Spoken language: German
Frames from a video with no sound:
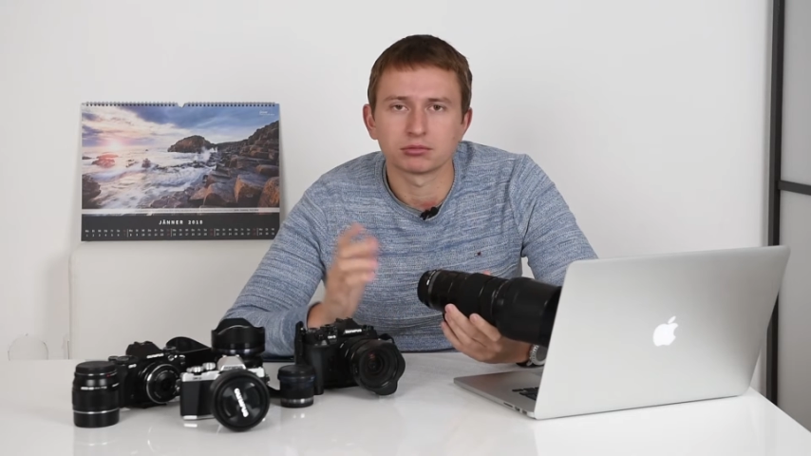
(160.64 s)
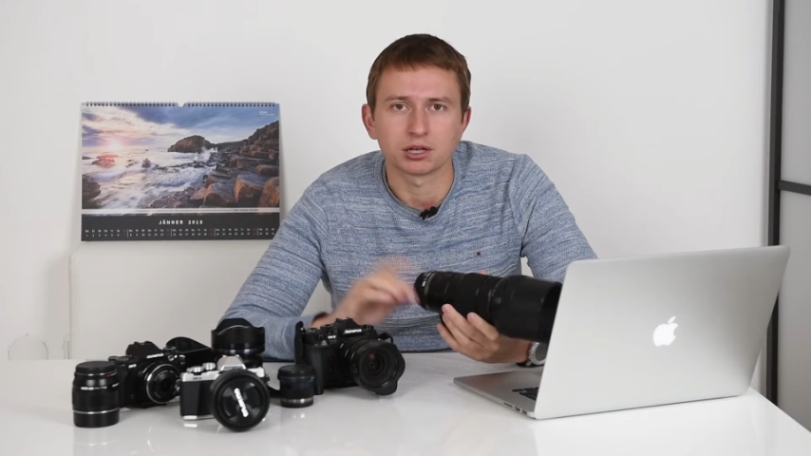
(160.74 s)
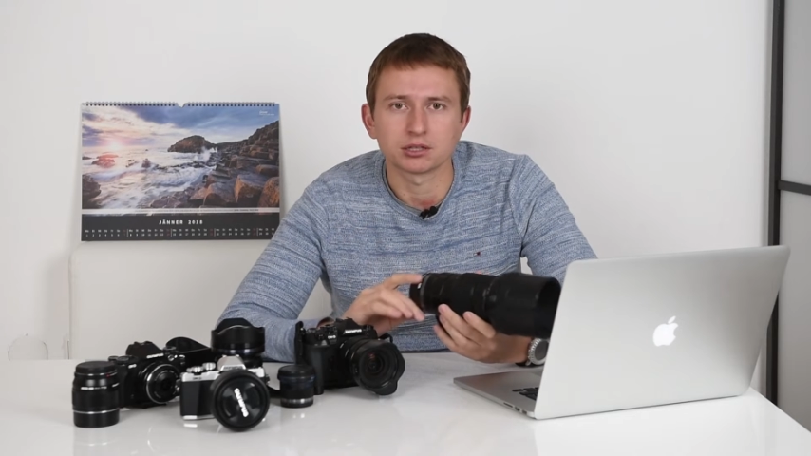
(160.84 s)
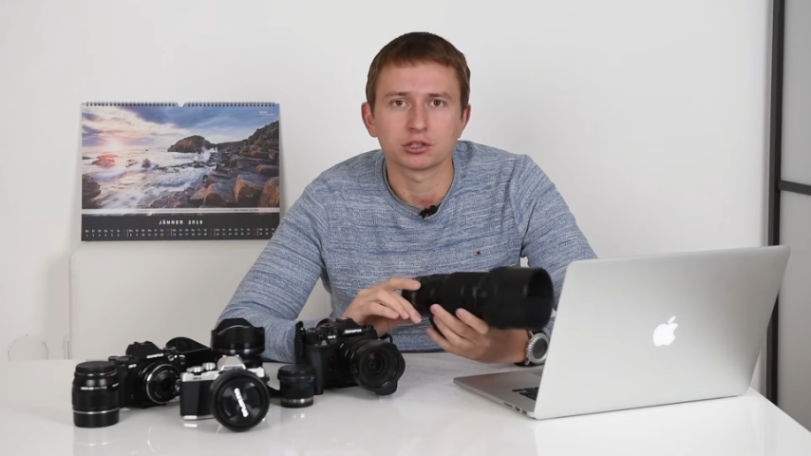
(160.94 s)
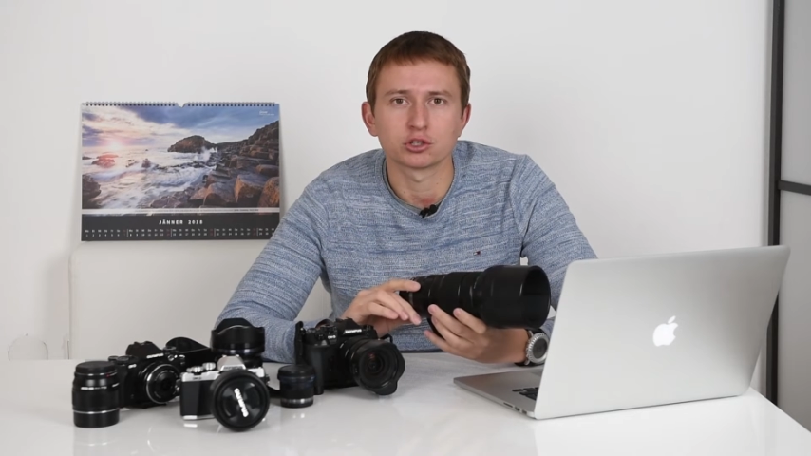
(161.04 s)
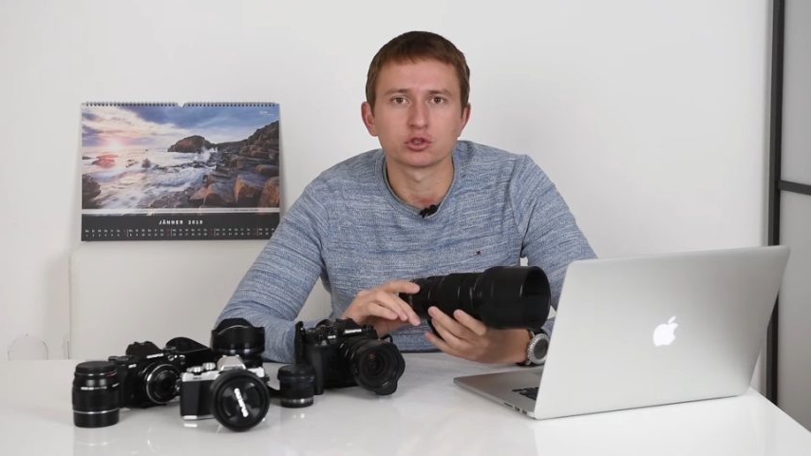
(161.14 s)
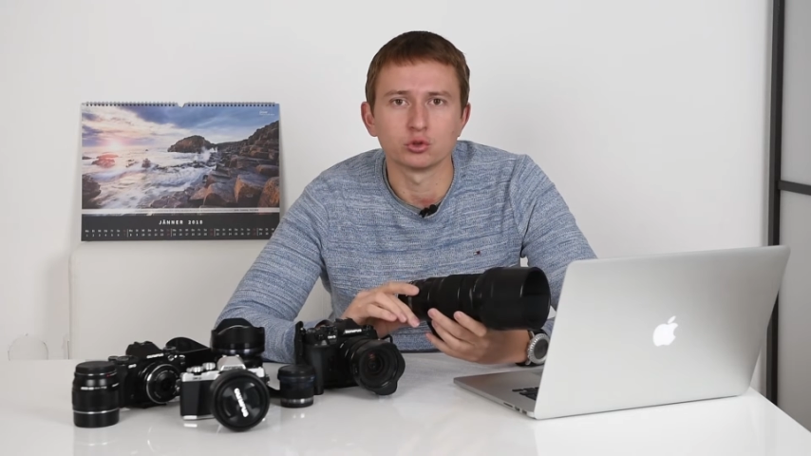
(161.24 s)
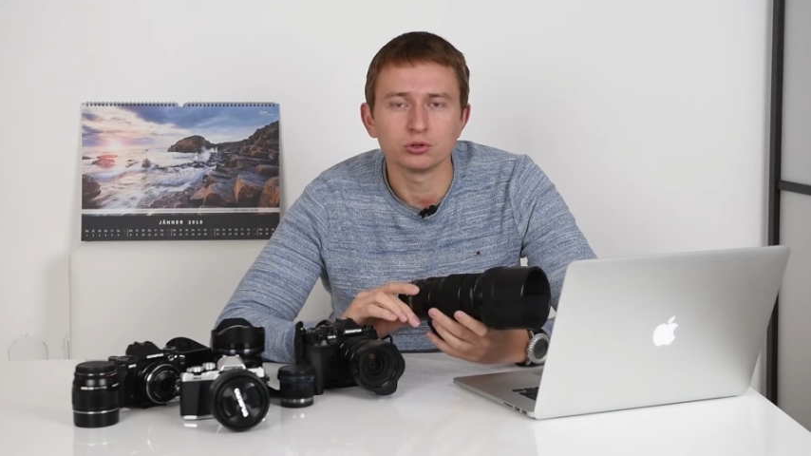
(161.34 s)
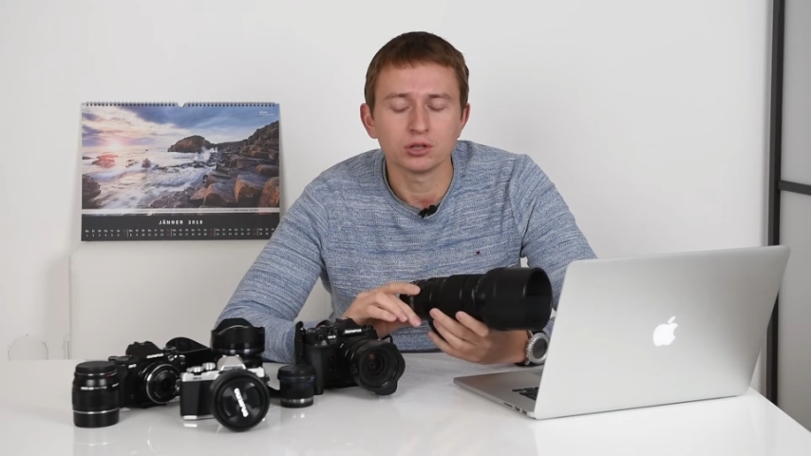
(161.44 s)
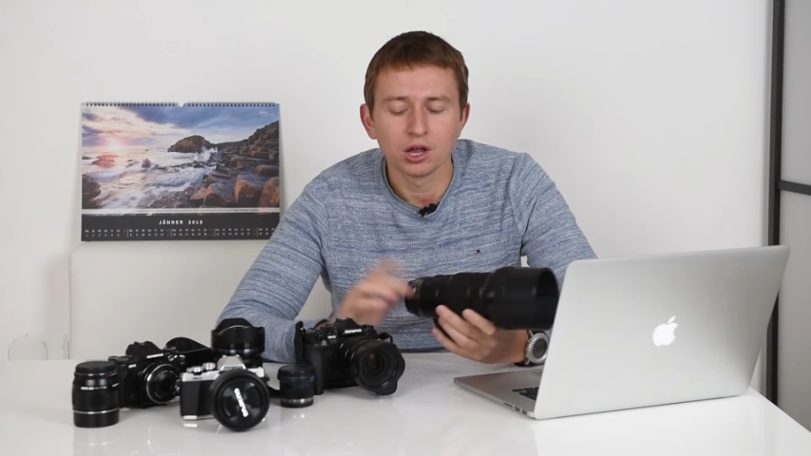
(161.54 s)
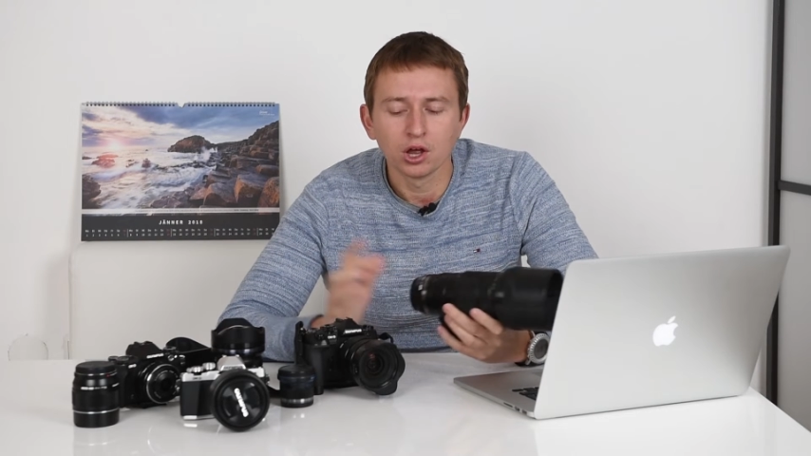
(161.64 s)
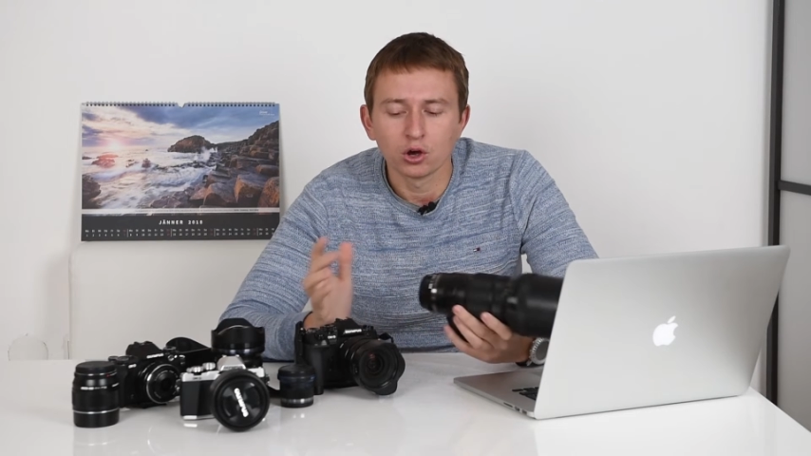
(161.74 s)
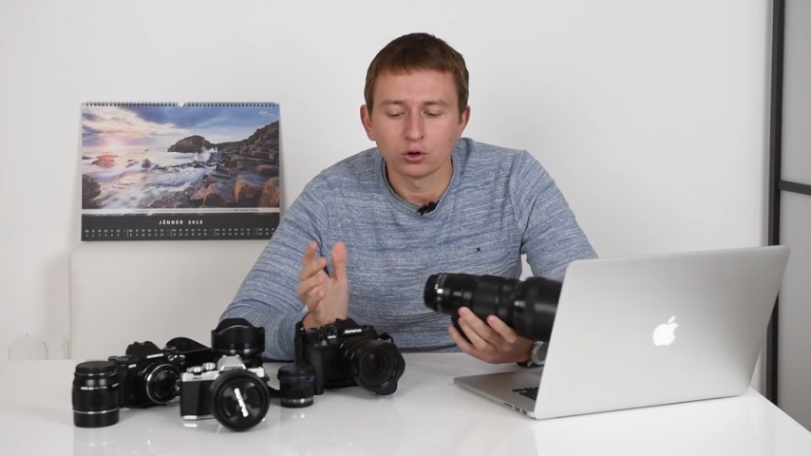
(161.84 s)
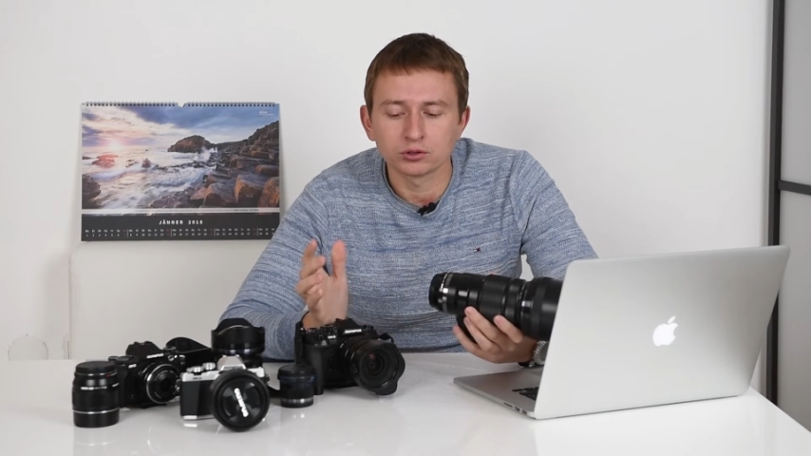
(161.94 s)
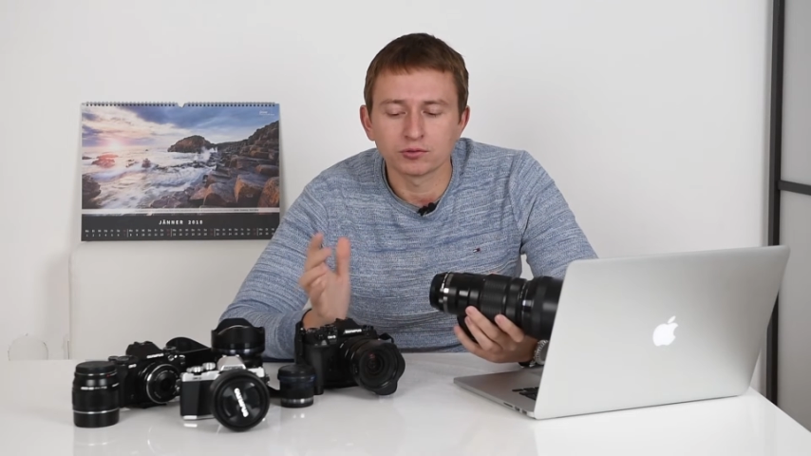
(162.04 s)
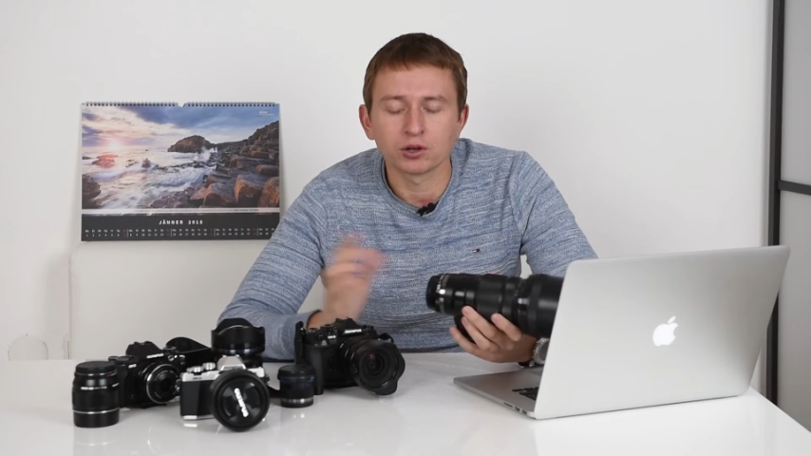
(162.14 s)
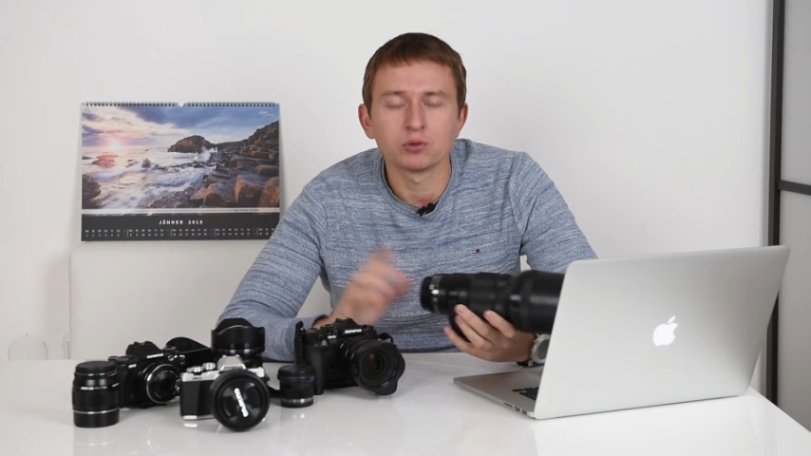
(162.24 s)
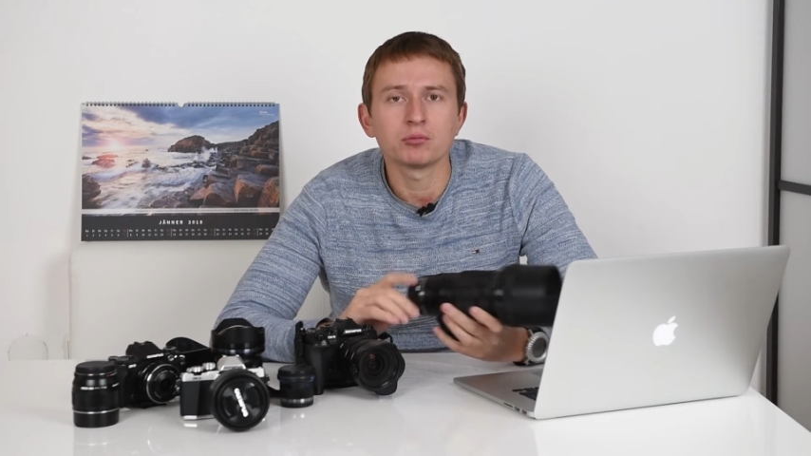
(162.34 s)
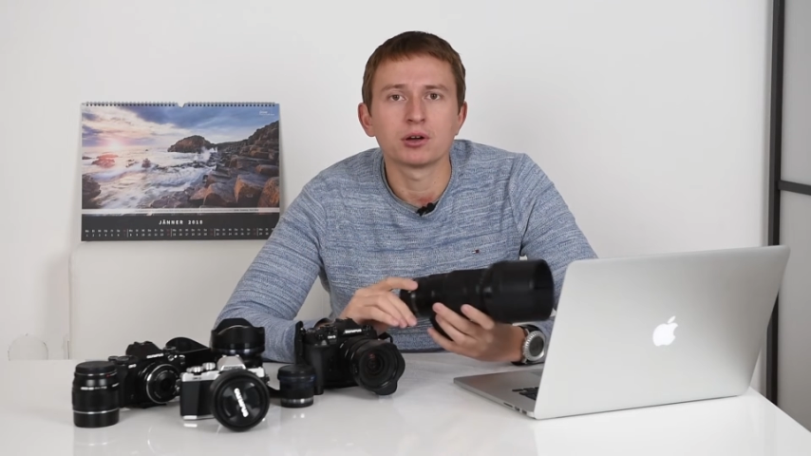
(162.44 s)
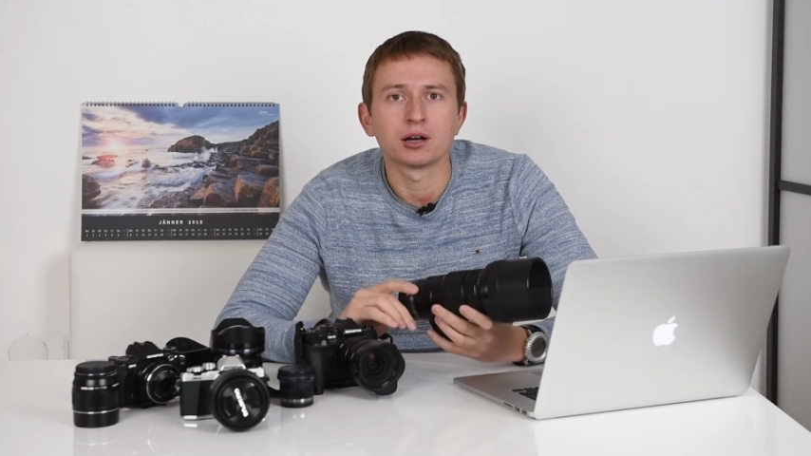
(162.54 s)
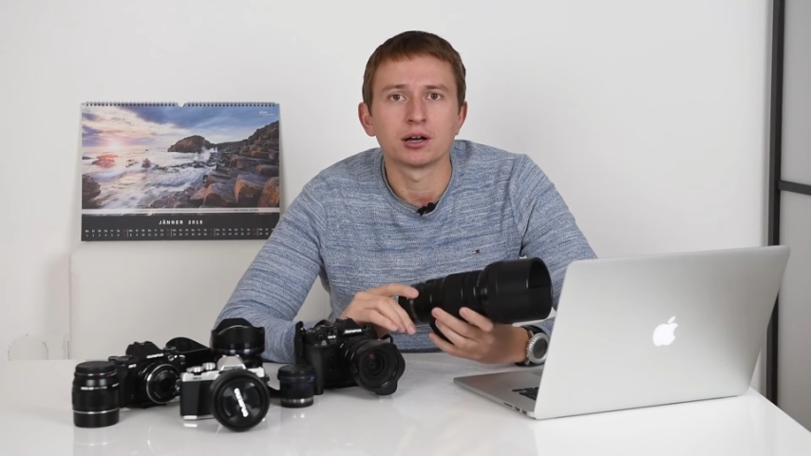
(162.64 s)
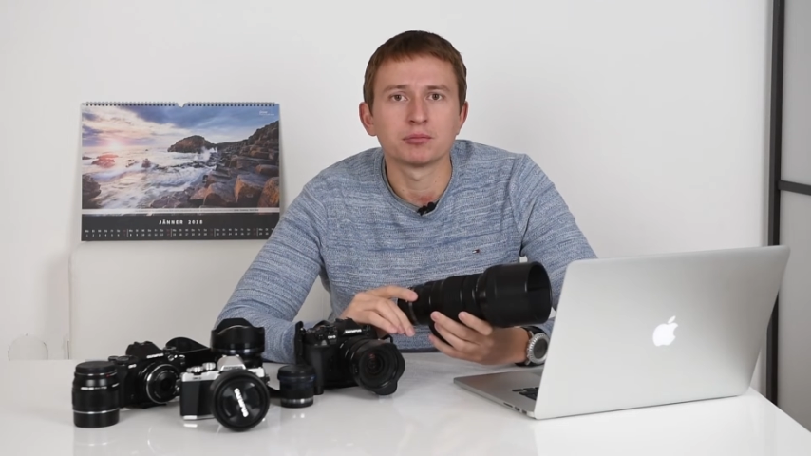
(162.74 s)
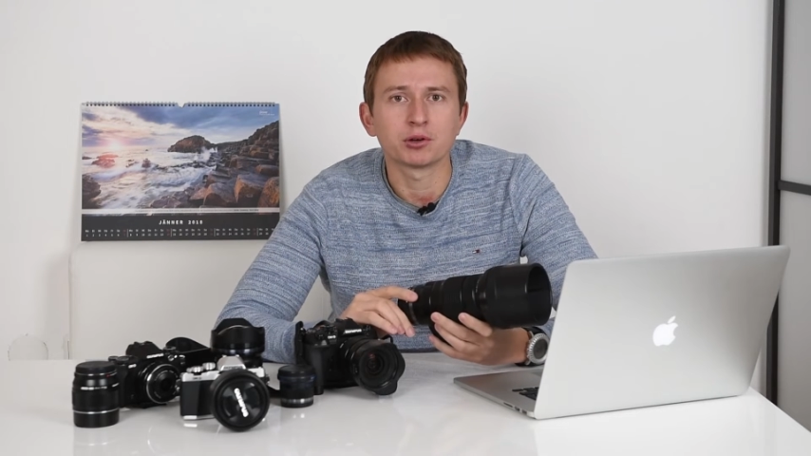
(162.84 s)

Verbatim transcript: ganz, ganz dünn. Und warum äh,